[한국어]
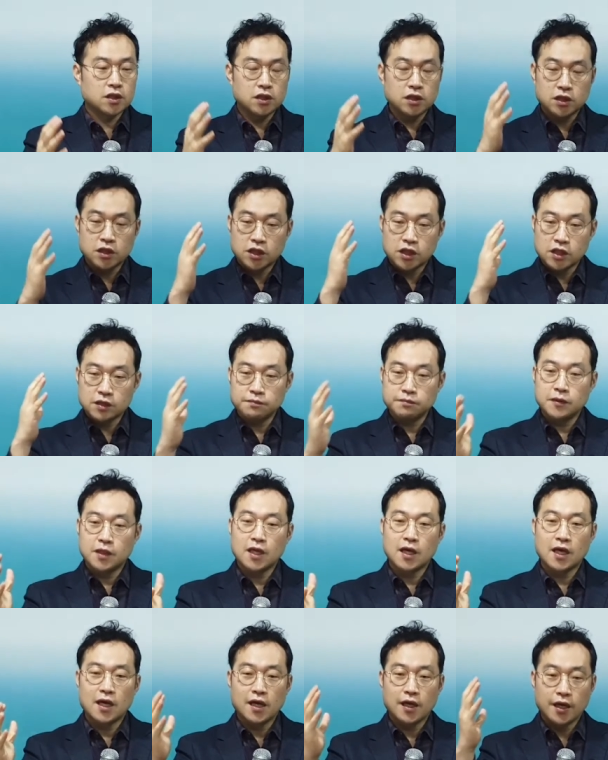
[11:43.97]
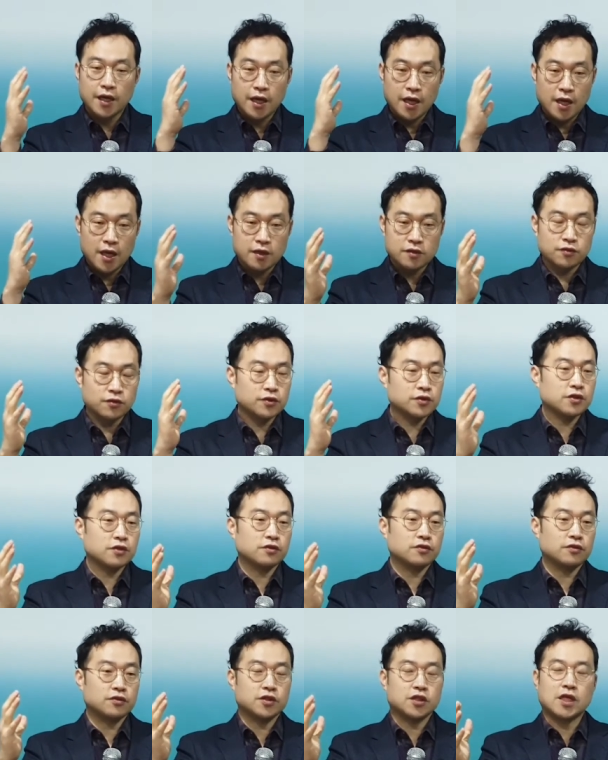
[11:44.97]
그 침대가
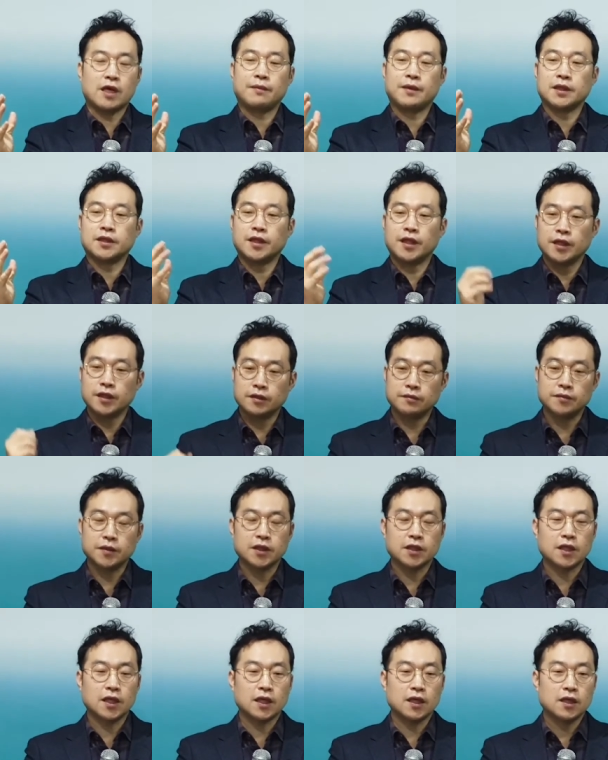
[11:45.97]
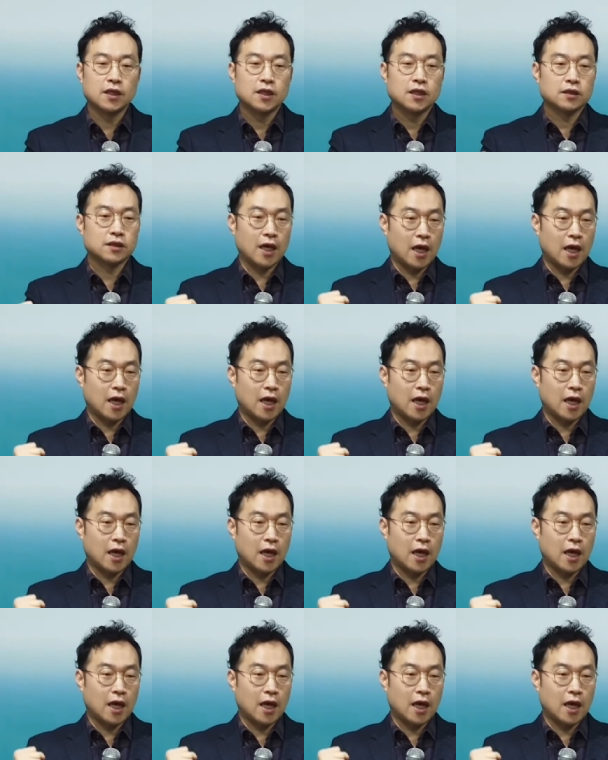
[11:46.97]
계속적으로 잡아당깁니다.